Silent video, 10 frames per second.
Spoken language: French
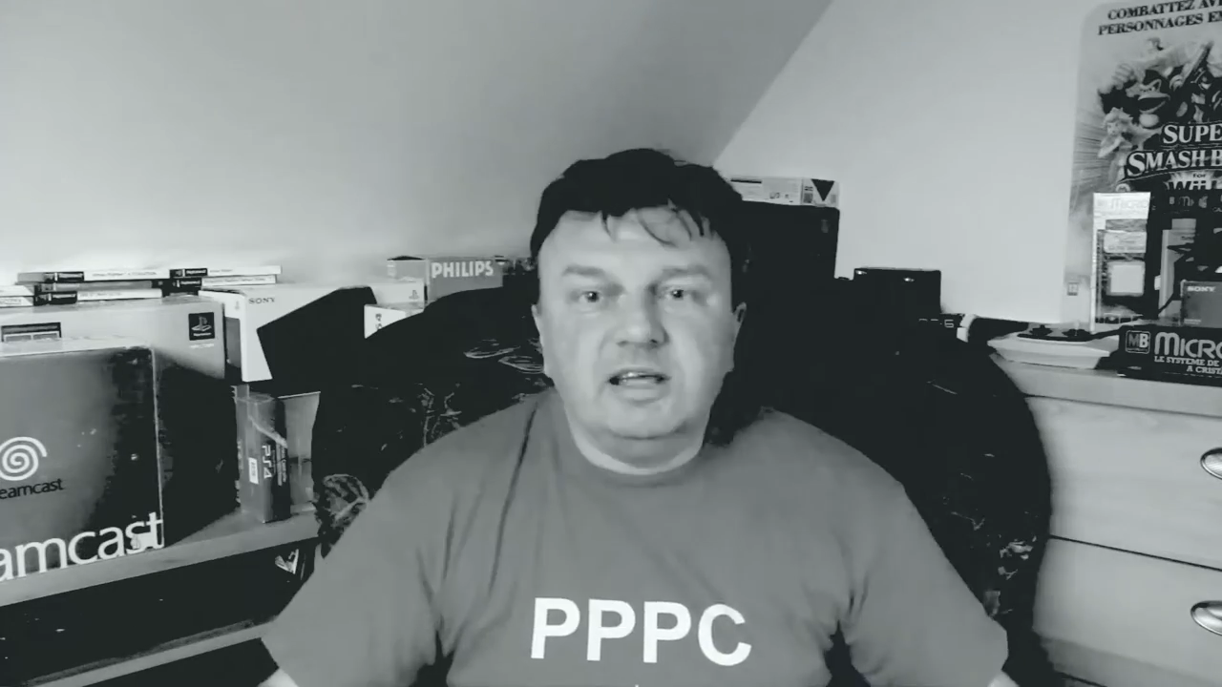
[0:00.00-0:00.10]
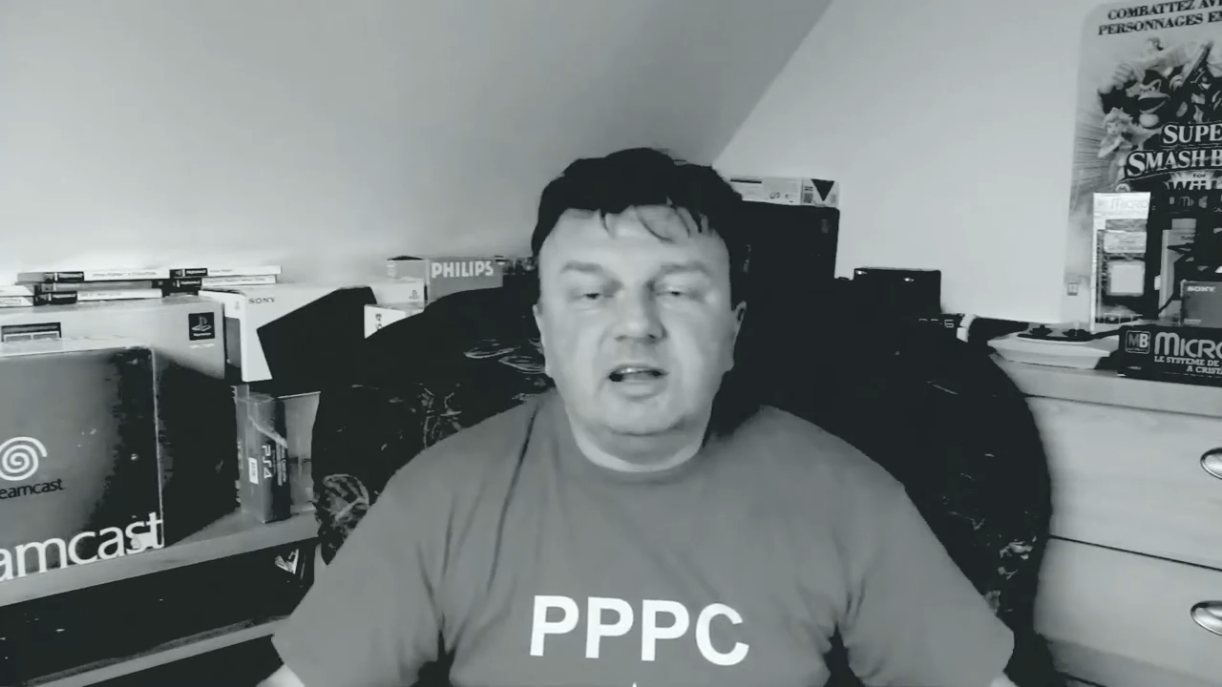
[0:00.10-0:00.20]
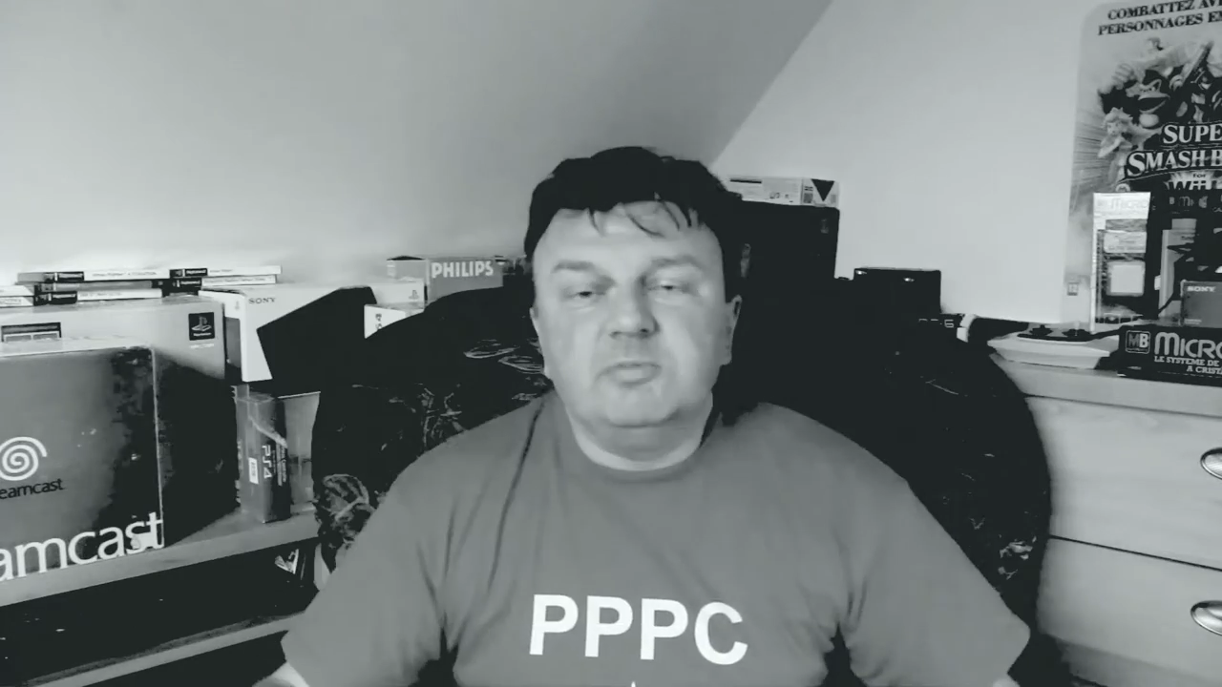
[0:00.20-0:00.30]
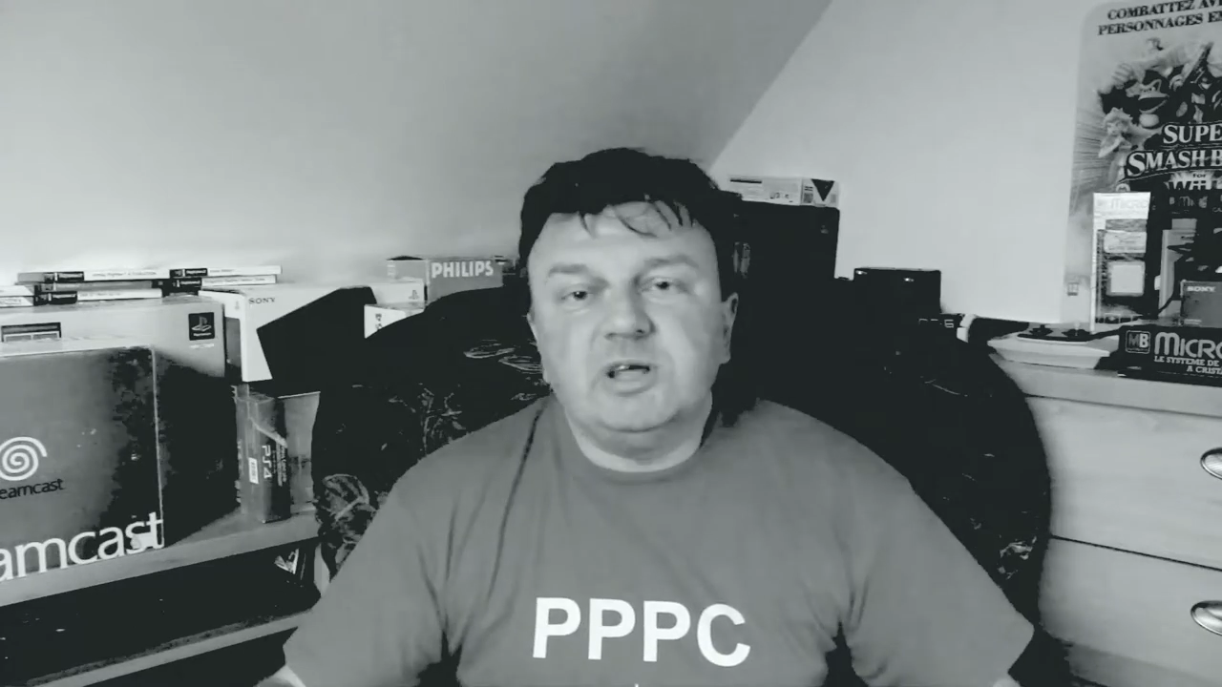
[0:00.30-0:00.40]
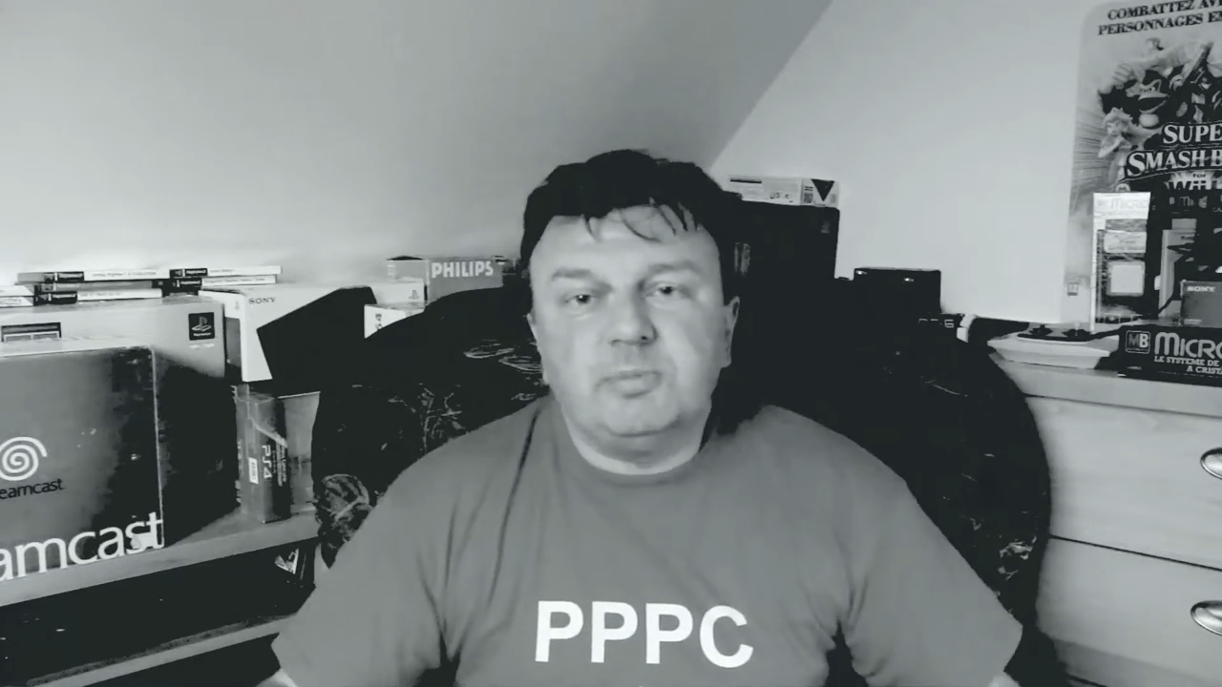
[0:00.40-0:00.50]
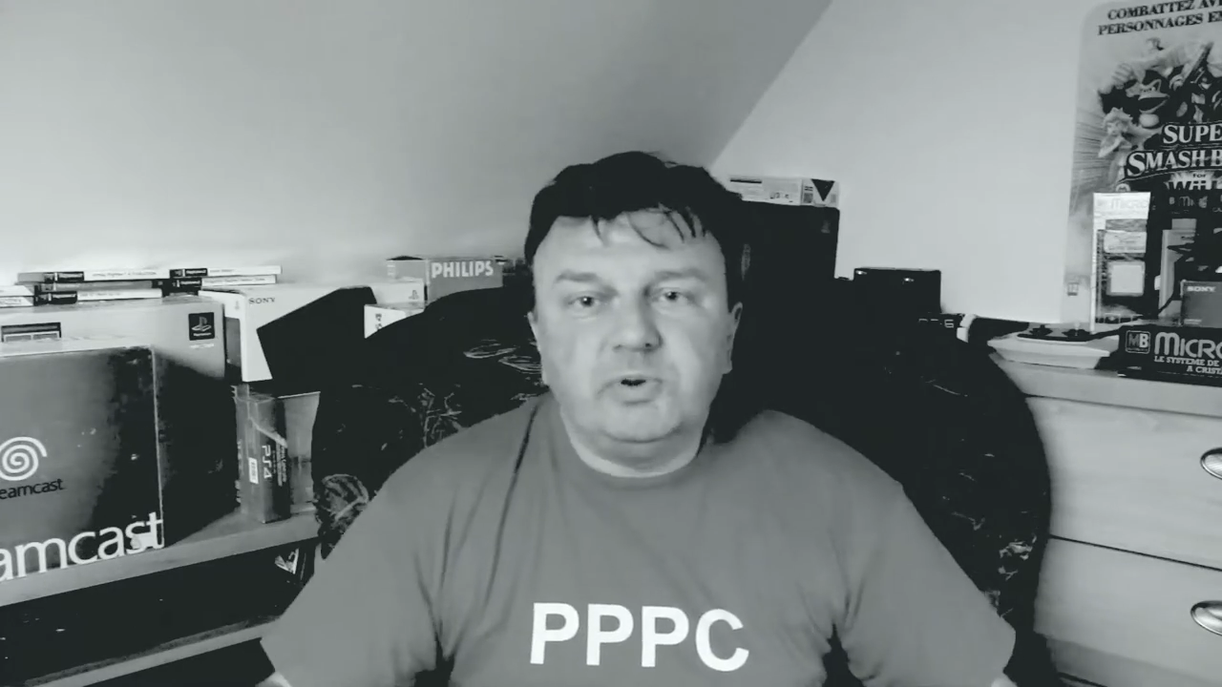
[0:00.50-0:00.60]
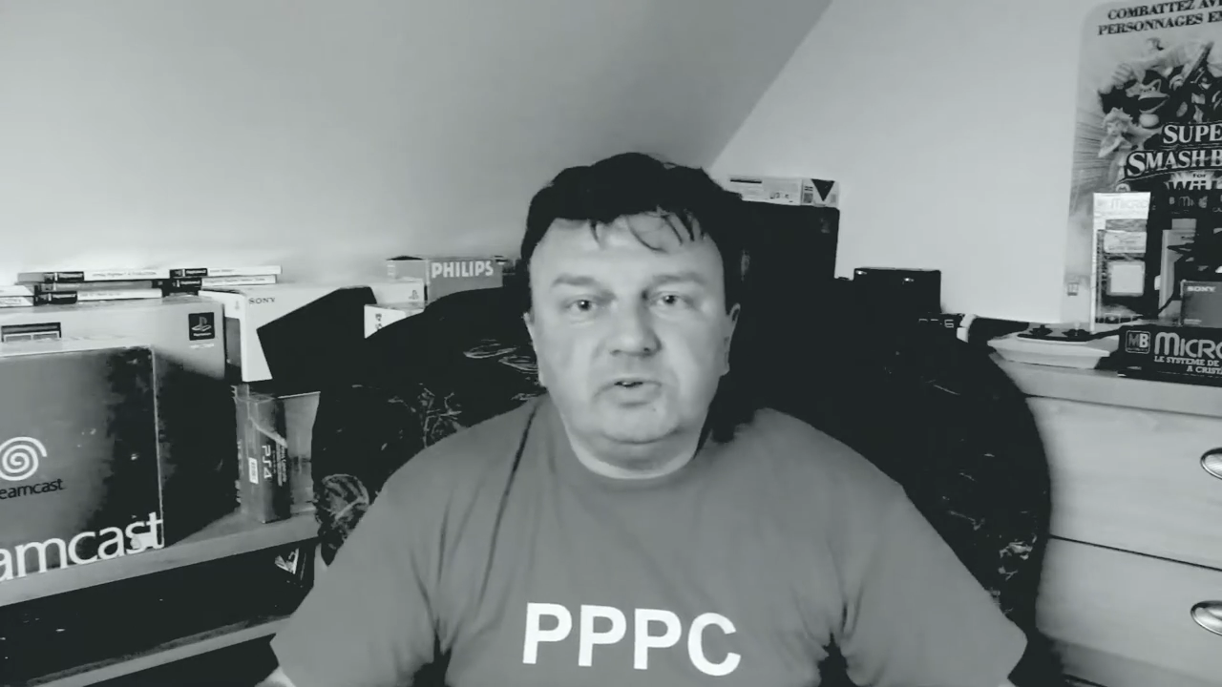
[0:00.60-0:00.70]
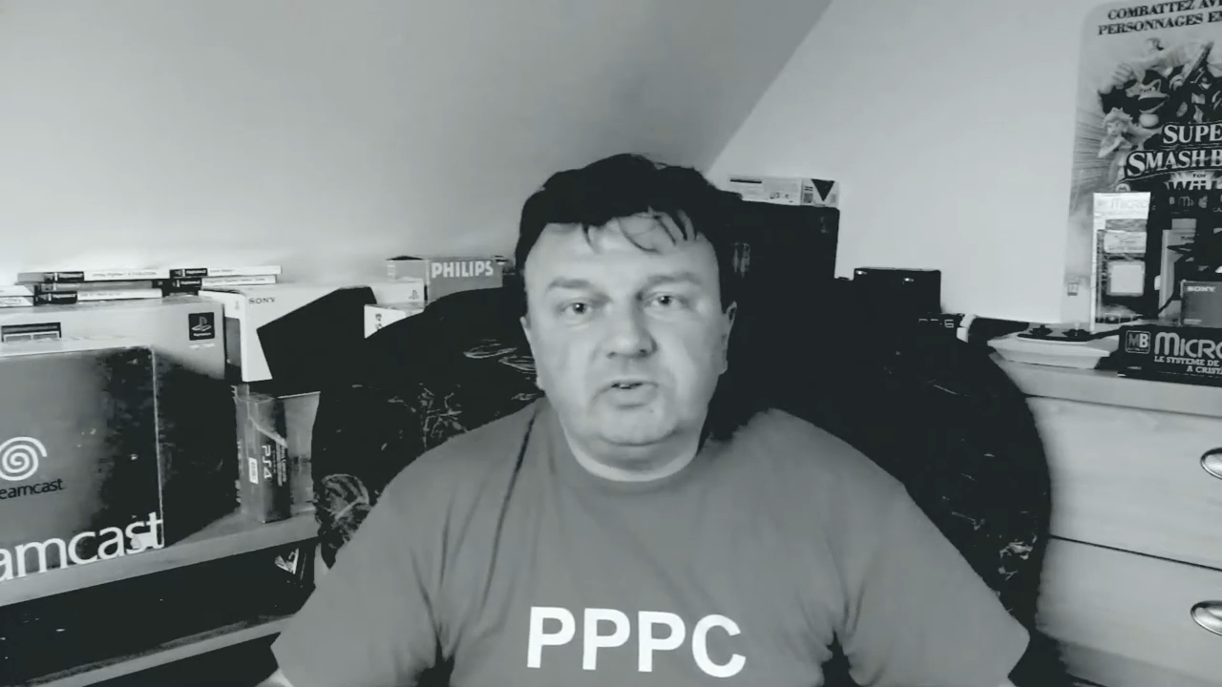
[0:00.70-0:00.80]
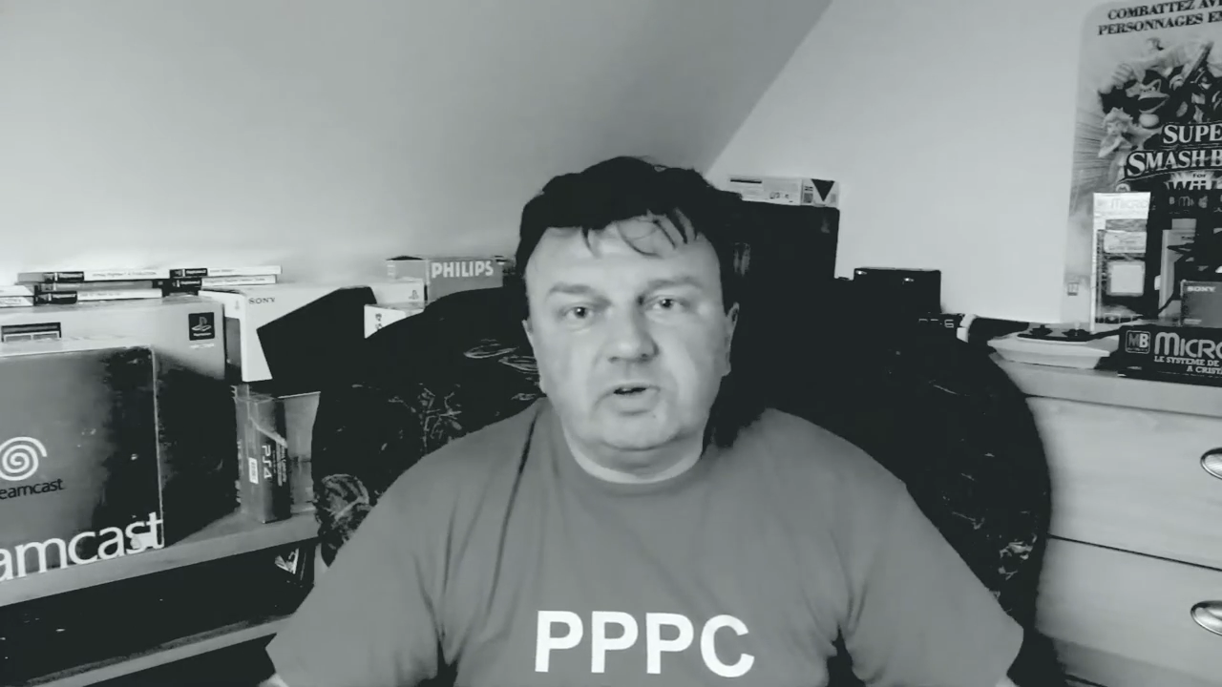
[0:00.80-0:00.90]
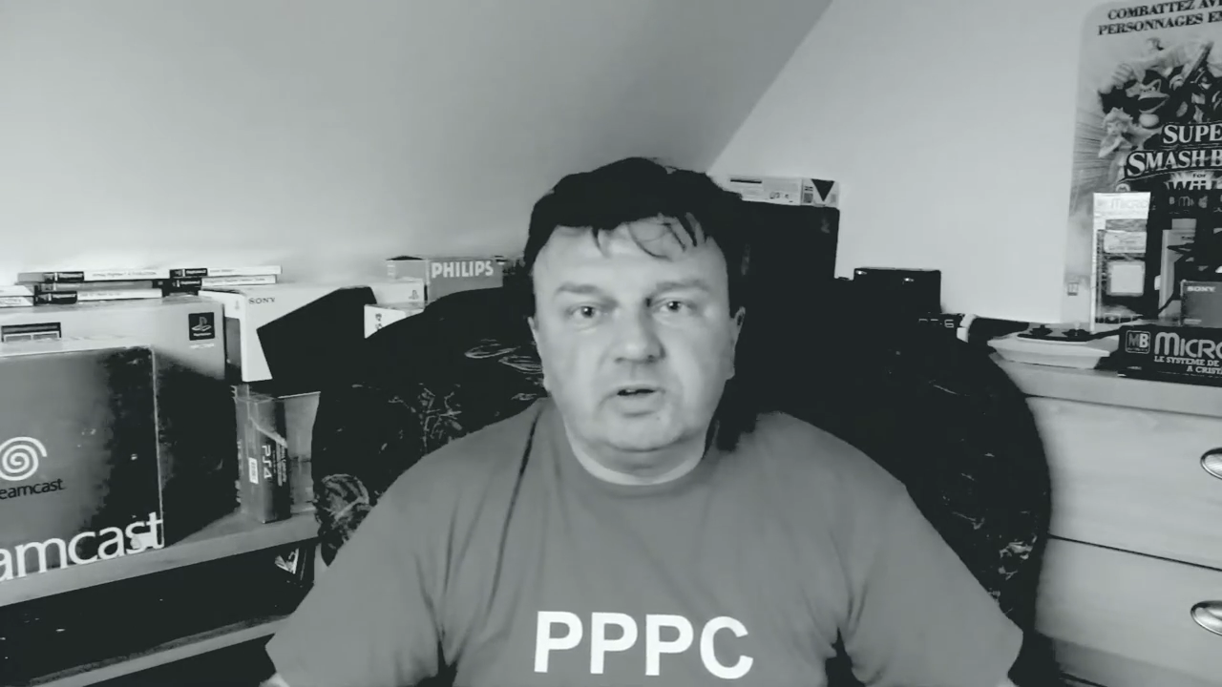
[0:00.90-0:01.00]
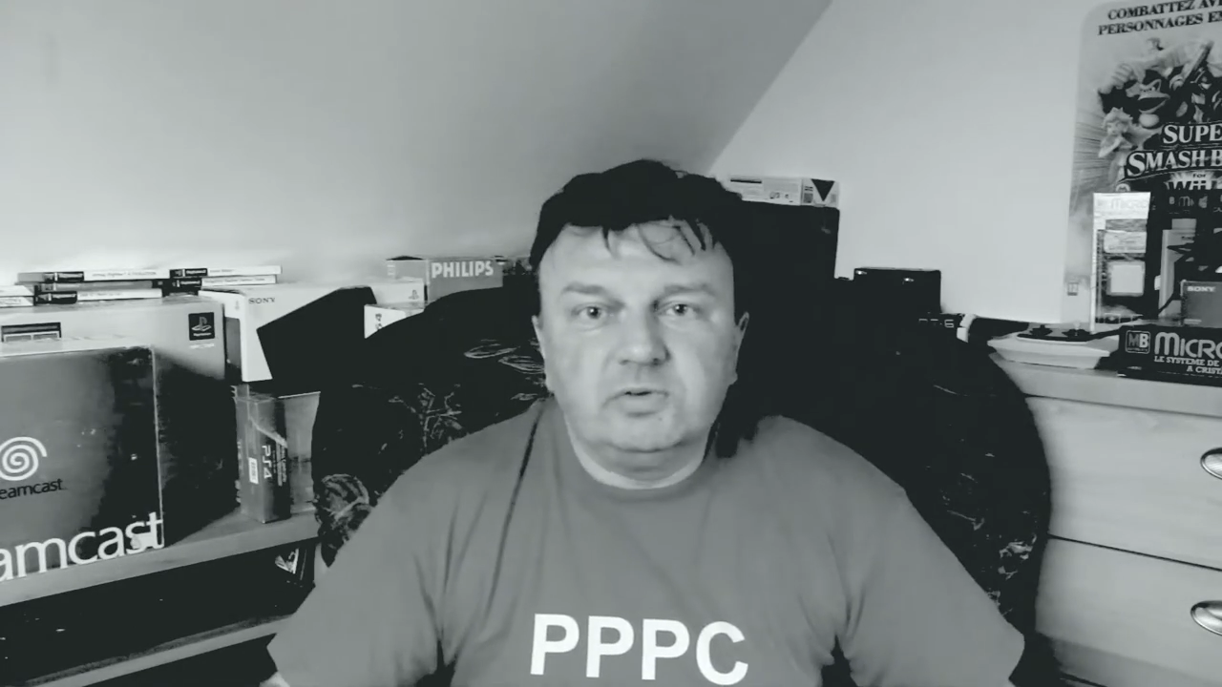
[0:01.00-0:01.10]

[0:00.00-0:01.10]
Il a mis un post